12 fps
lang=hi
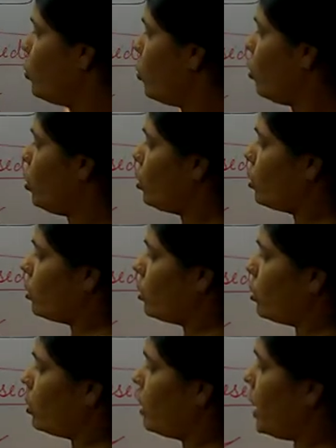तो
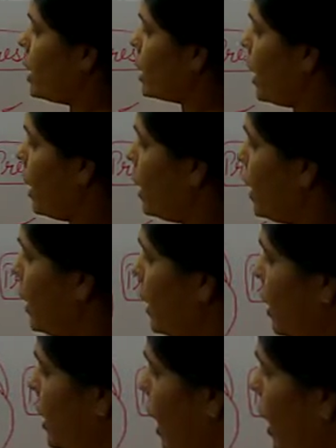देश का यानी
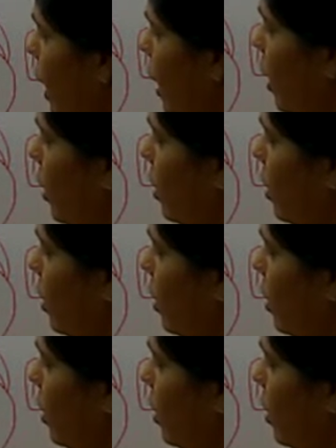इंडिया का